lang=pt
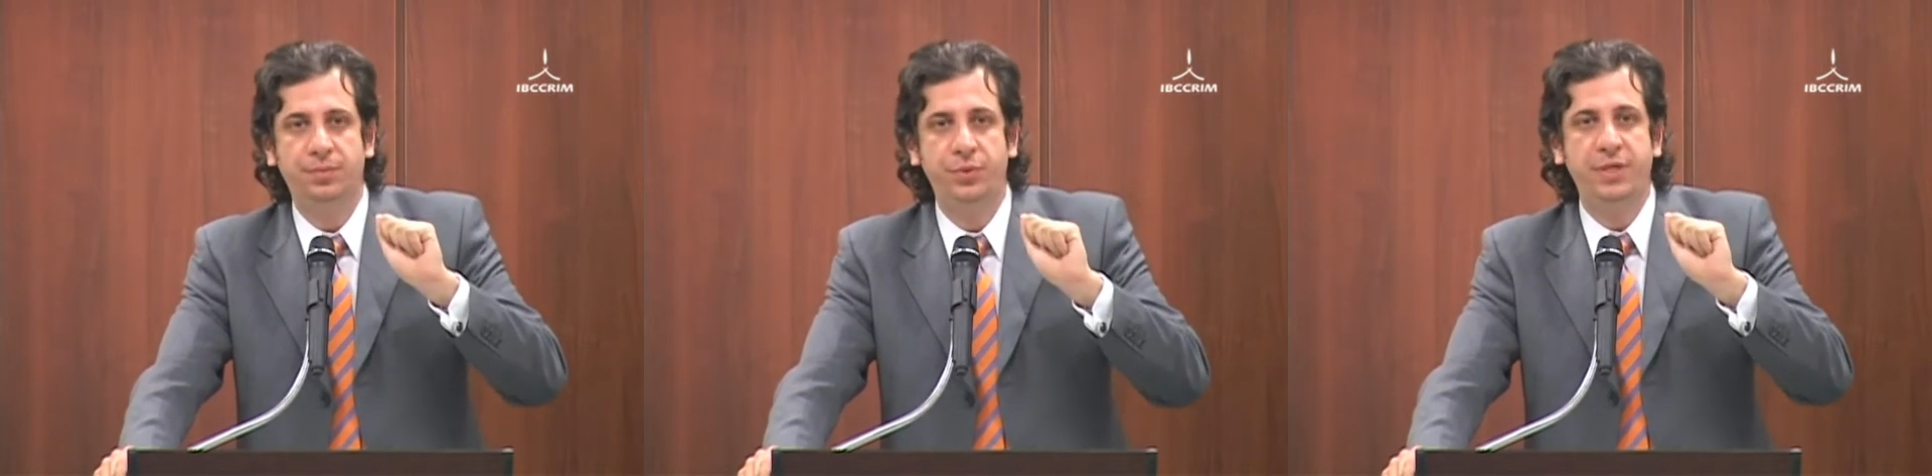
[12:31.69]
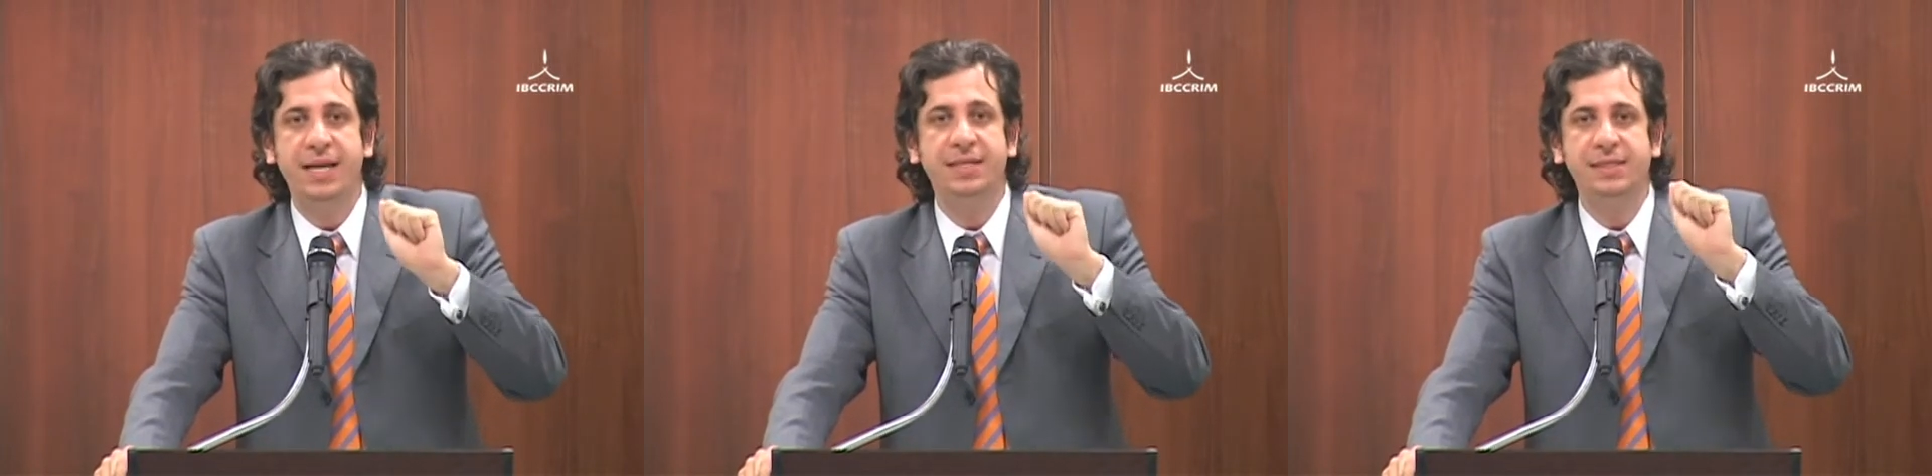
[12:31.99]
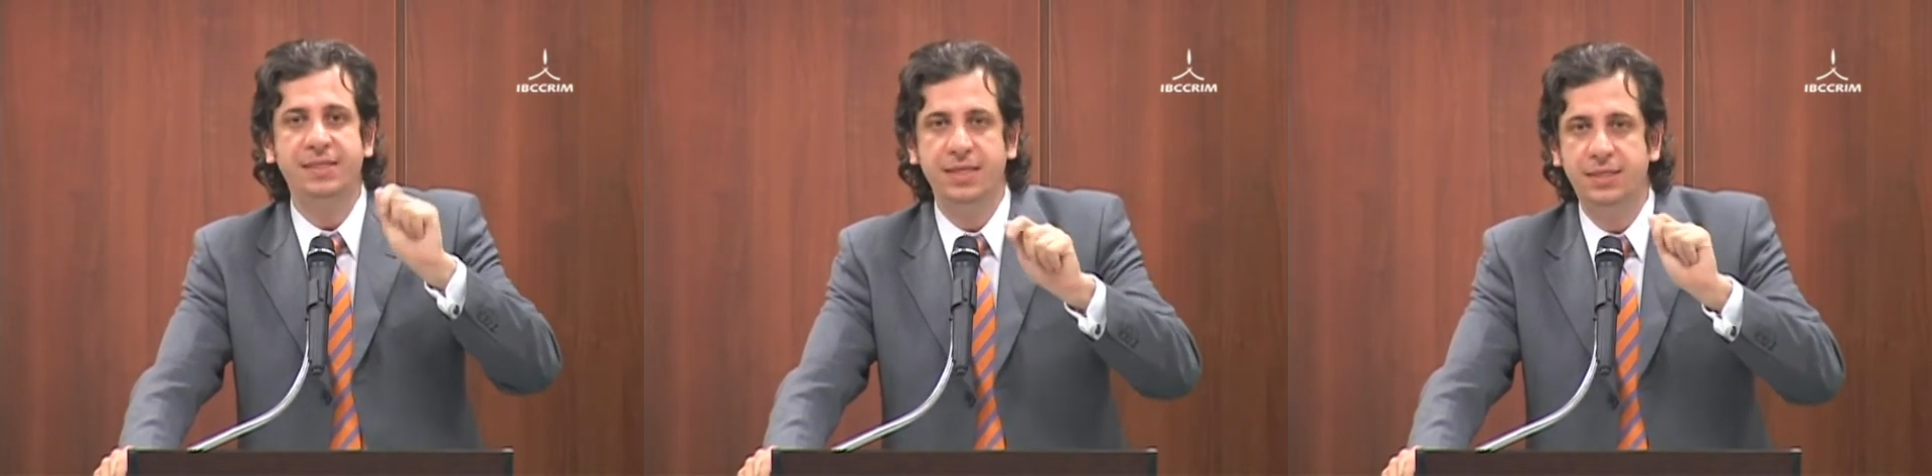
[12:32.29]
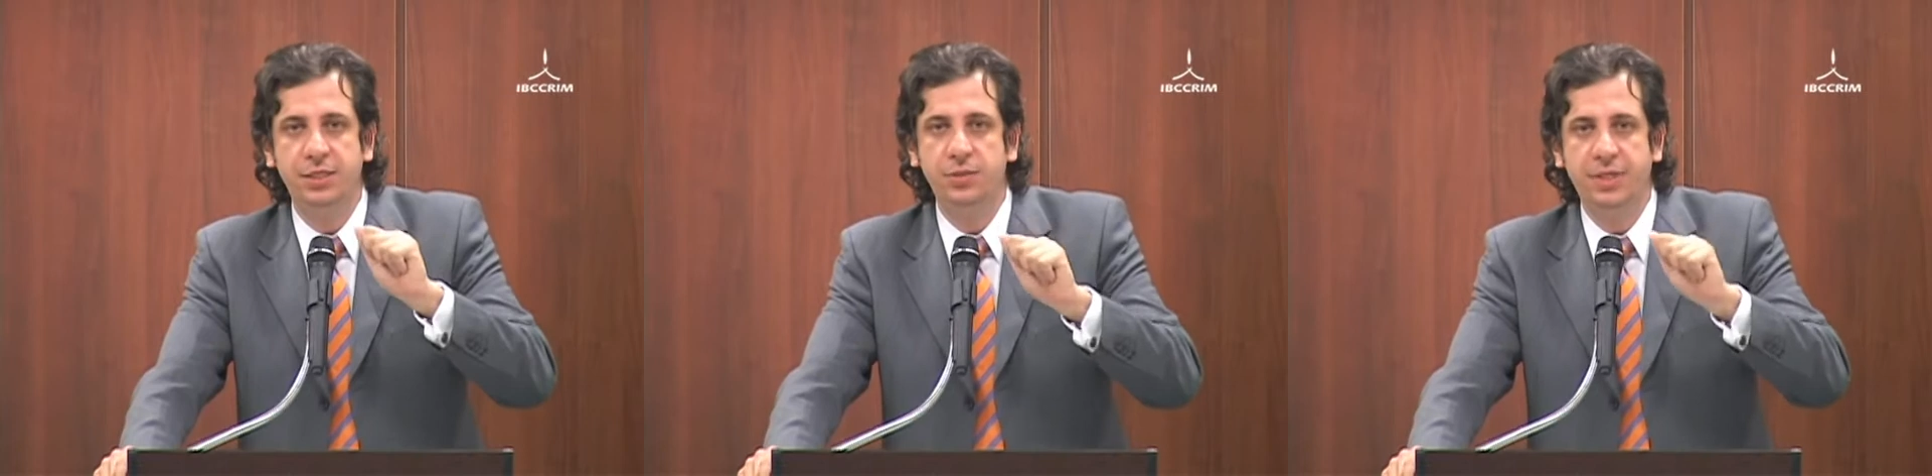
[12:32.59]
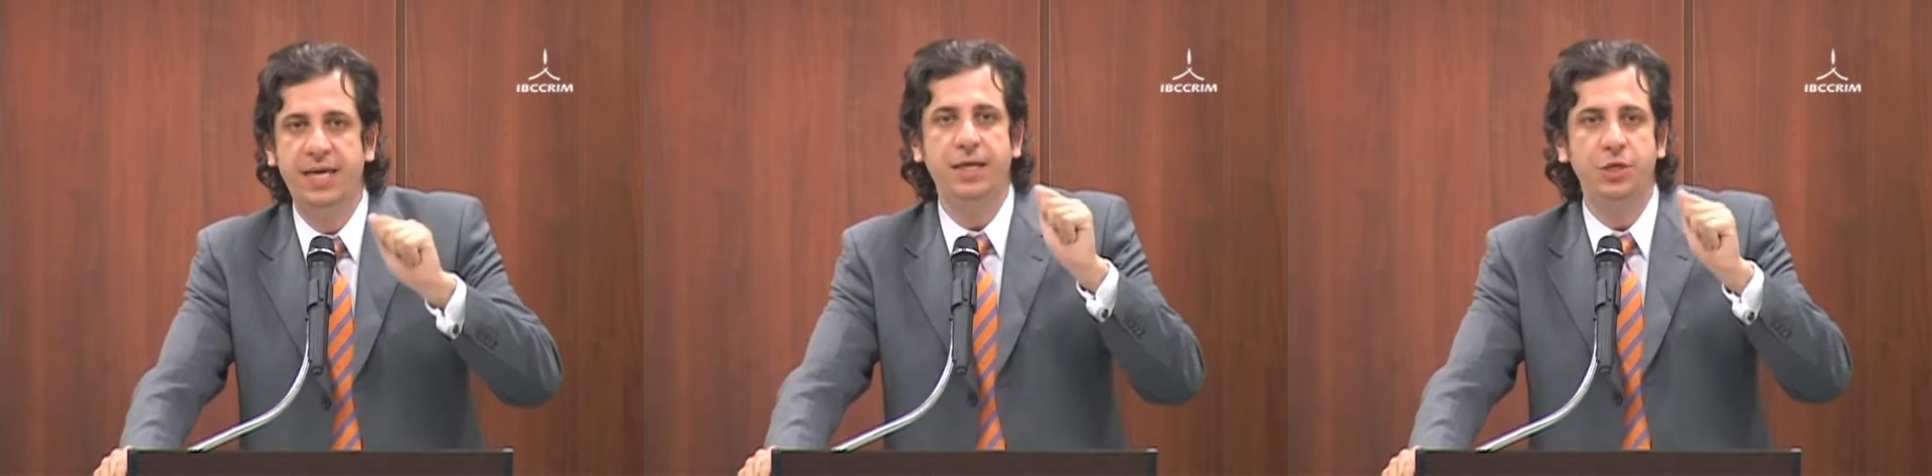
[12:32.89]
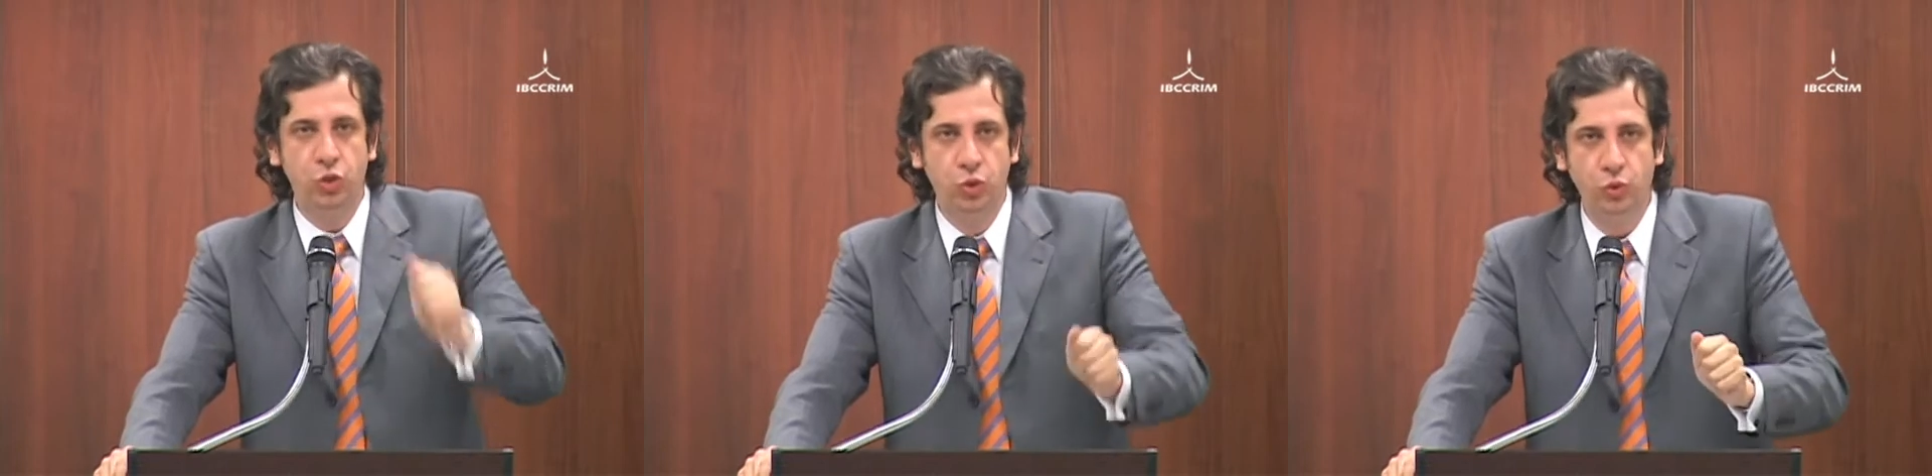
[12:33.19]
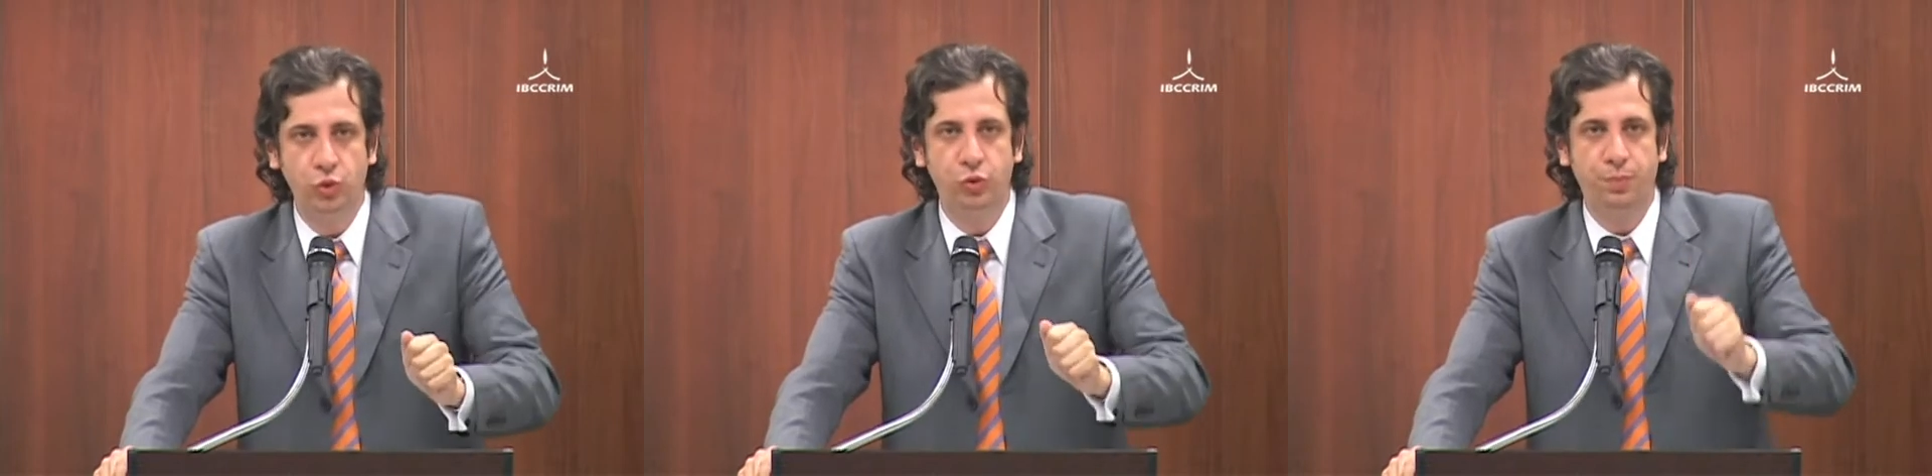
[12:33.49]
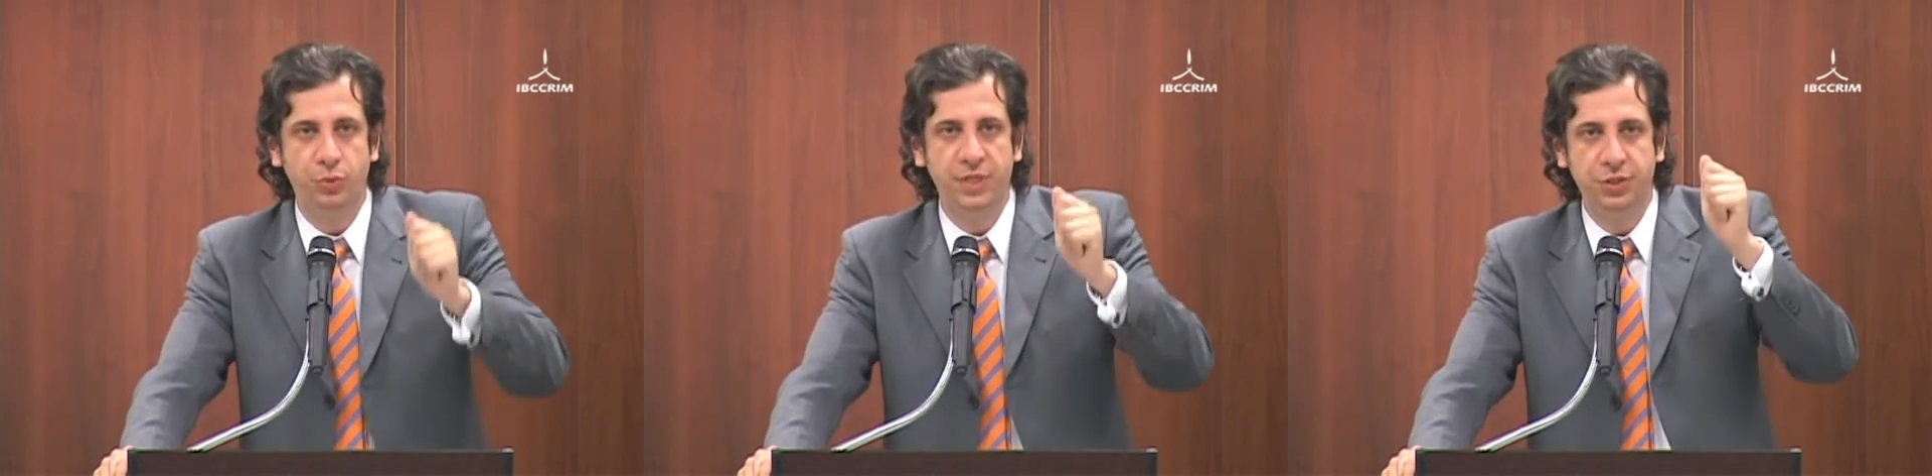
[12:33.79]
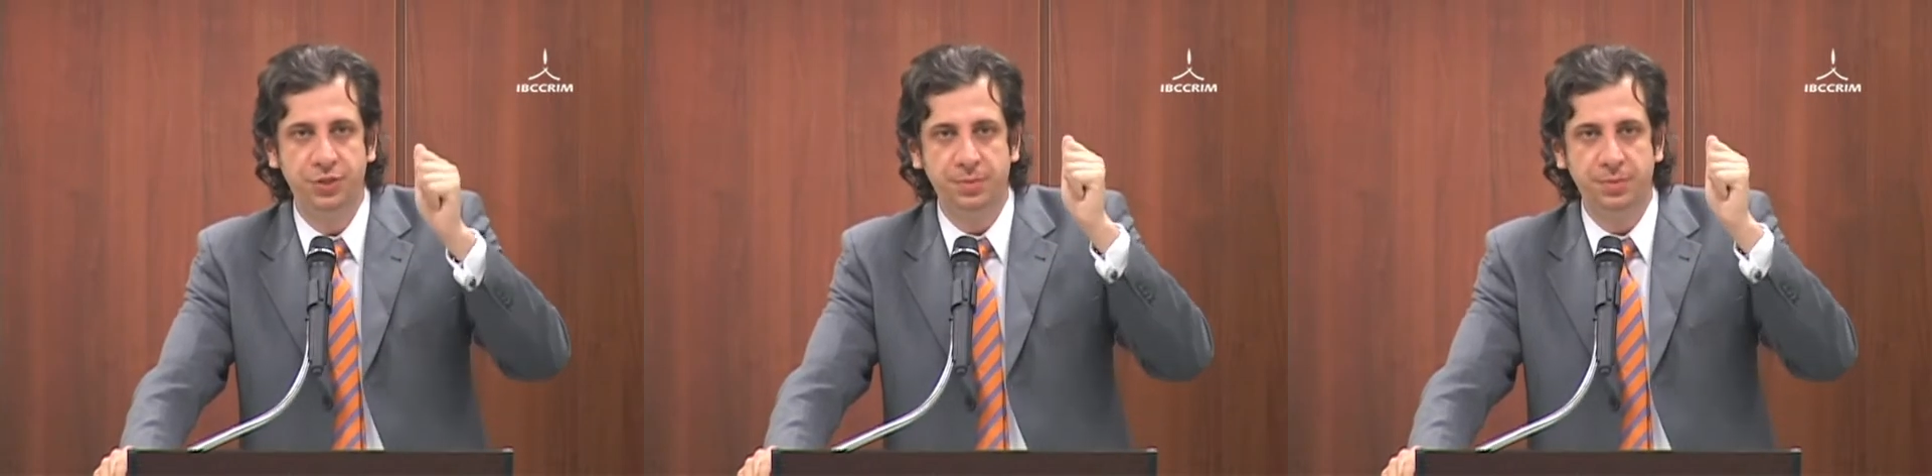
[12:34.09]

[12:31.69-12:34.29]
porque eles entendiam que era injusto punir de,